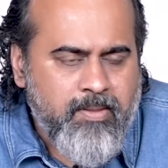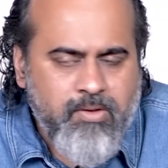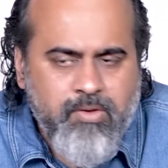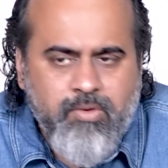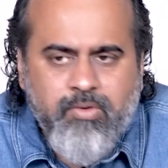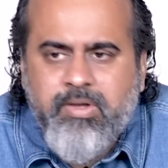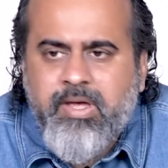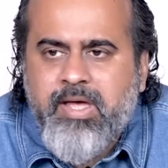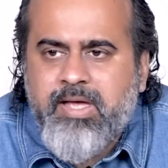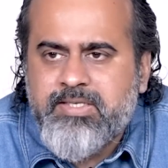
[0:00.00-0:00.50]

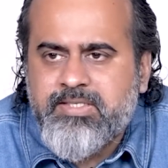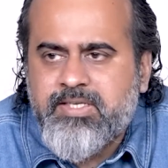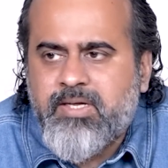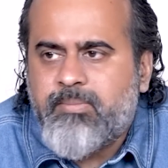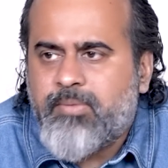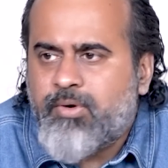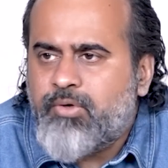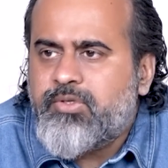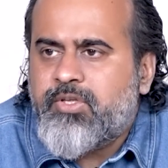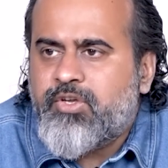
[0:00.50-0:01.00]
क्योंकि ऐसा
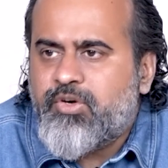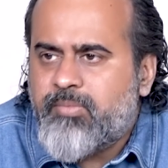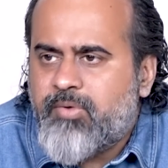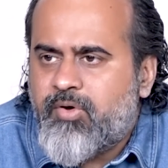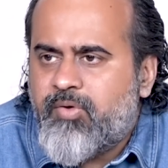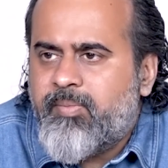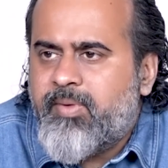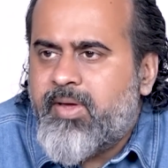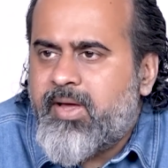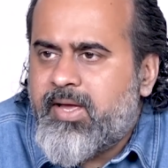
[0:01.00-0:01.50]
बहुत
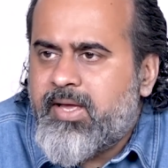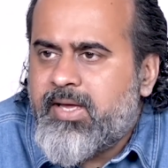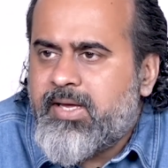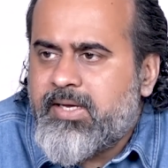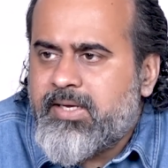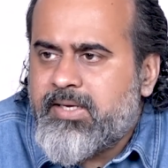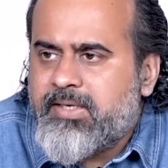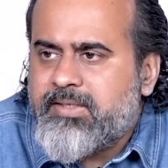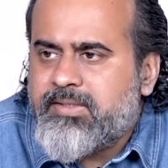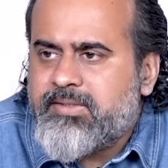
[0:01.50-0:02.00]
अनुभव में आया
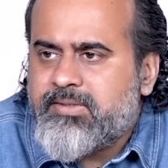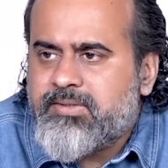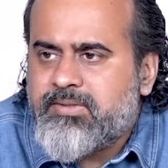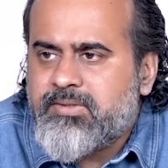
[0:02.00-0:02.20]
है